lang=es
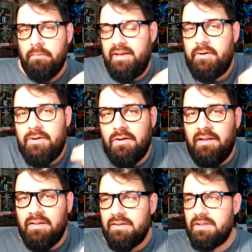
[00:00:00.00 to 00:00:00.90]
Pero no lo
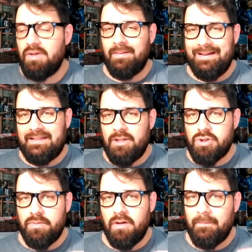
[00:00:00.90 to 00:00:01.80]
hizo, el tío, el tío
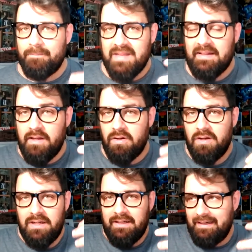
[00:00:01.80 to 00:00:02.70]
subió, ya te
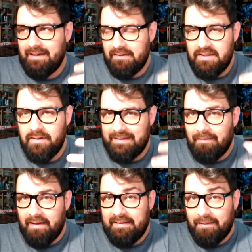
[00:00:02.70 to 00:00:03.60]
digo, es que el tío
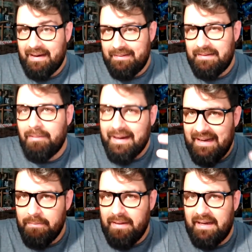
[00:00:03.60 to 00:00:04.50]
daba,
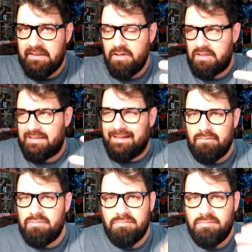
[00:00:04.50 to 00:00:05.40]
grima, eh, el tío daba,
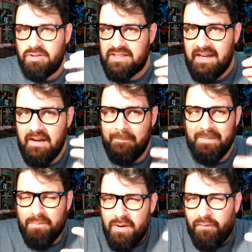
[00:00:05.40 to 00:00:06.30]
no sé,
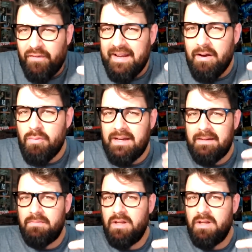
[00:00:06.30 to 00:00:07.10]
muy frío, muy...